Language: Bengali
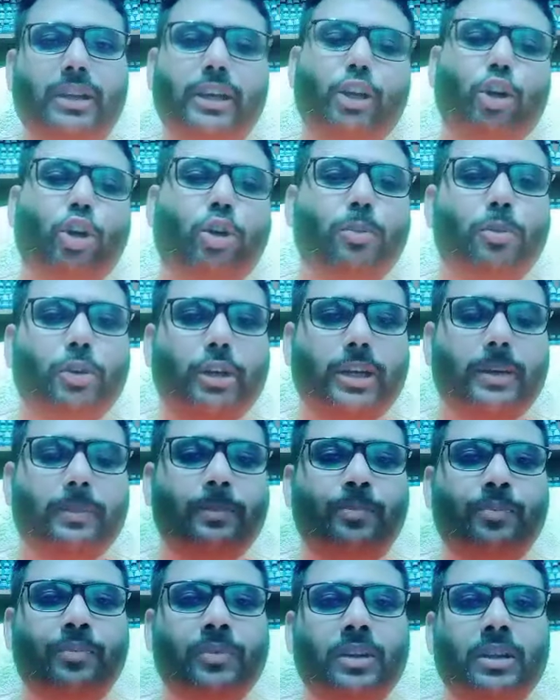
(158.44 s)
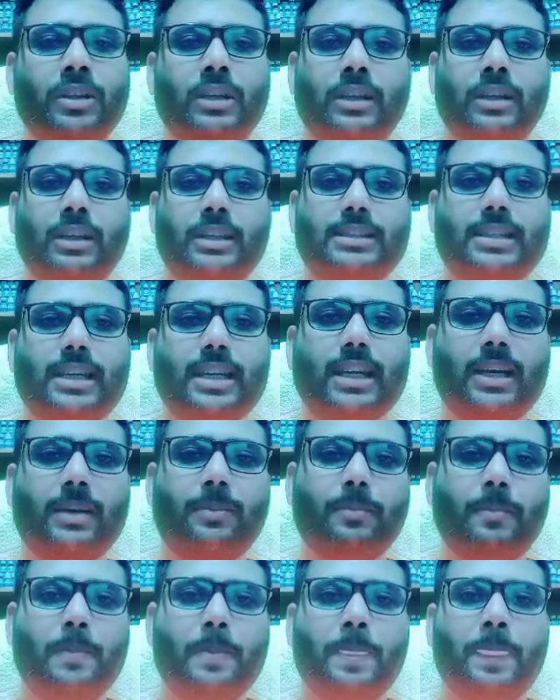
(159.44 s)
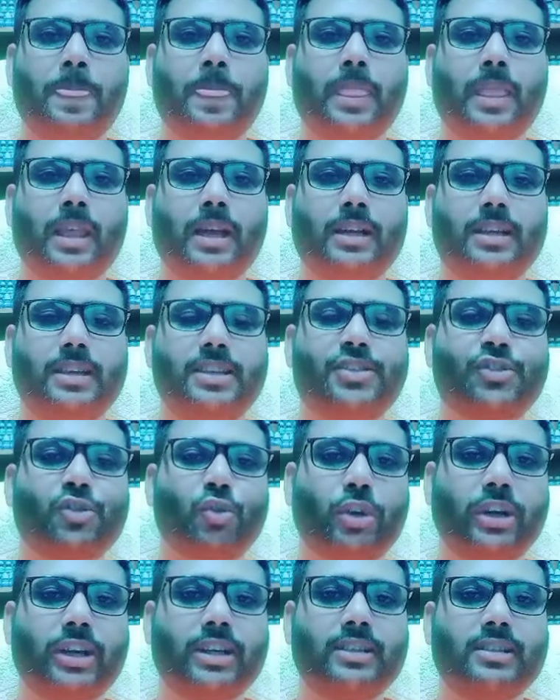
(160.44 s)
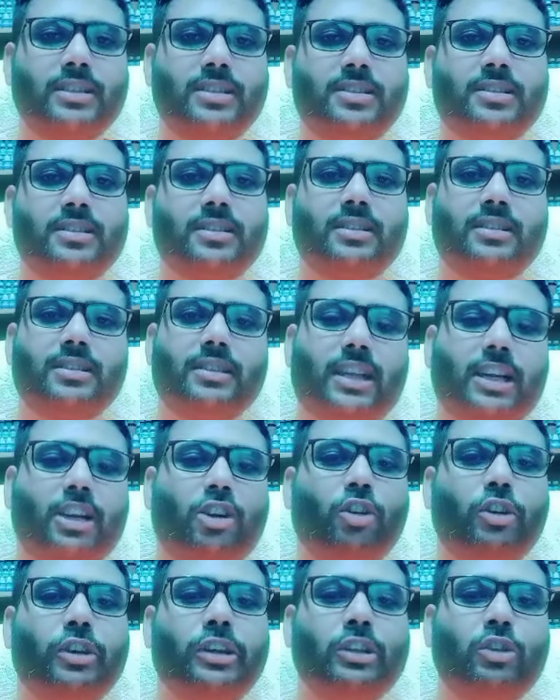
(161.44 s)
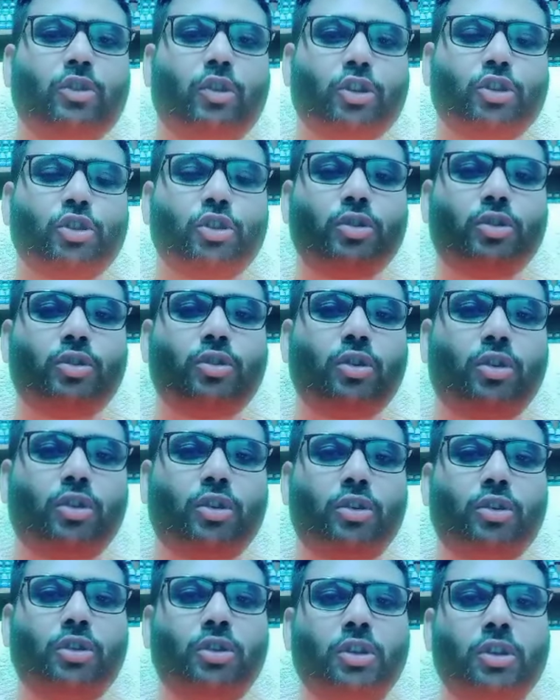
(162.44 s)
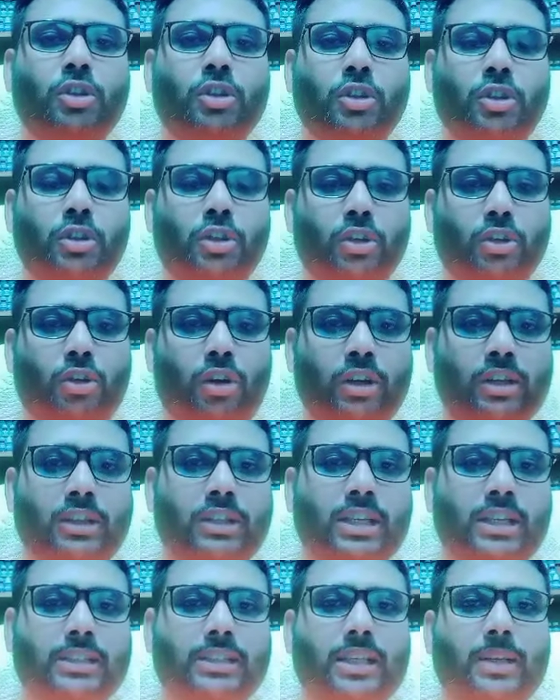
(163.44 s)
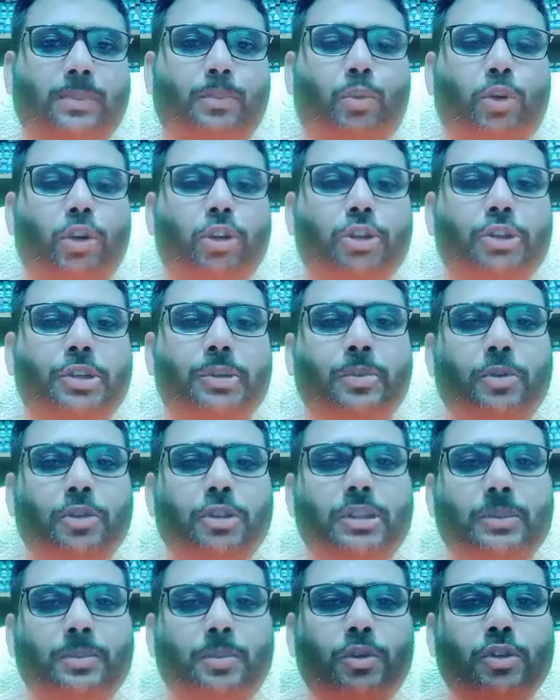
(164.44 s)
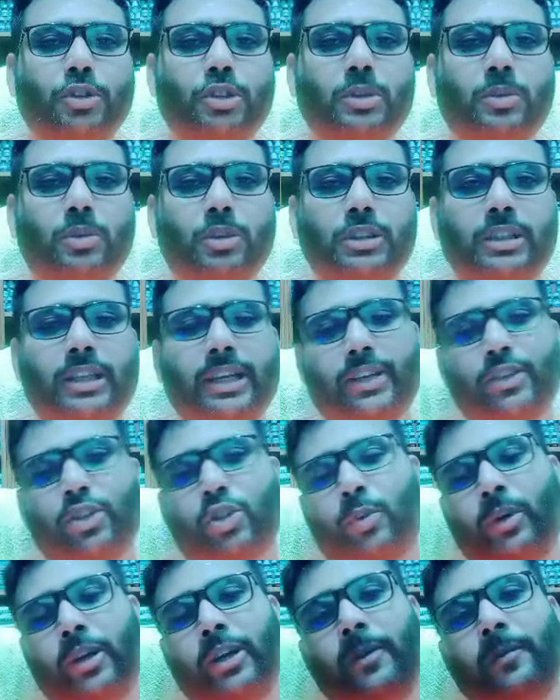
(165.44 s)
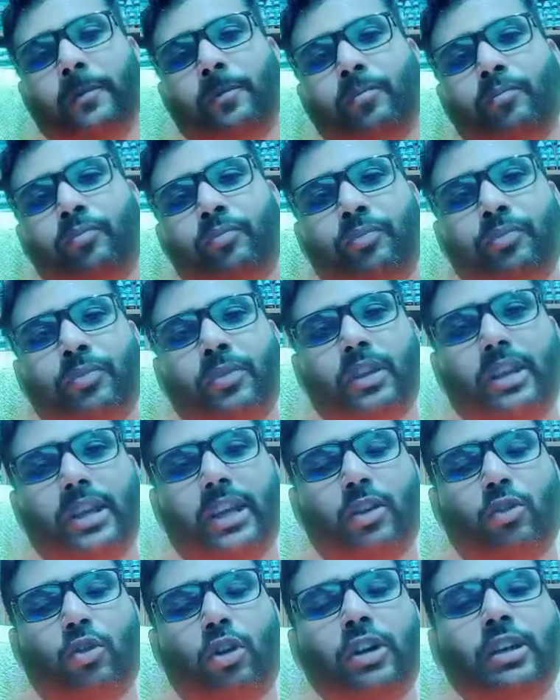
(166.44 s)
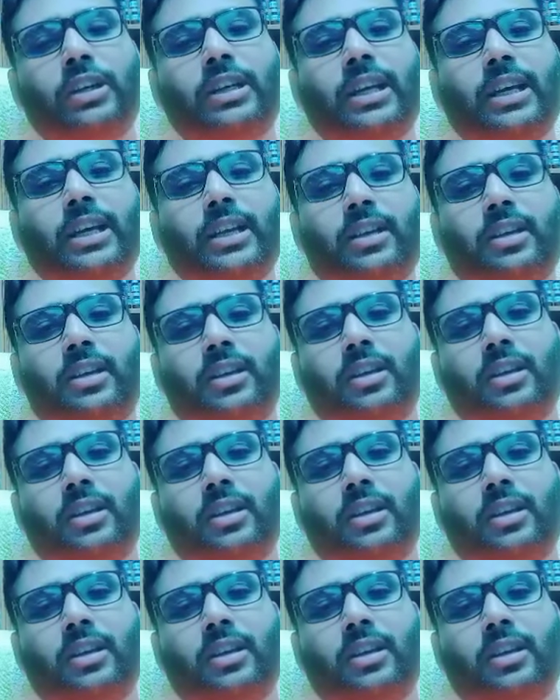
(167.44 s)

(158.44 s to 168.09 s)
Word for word: এরকম করে যারা স্টুডেন্টস তারাও কিন্তু অসংখ্য ঘন্টা তারা পড়তে পড়তে পড়তে পড়তে এক সময় এই কণ্ঠের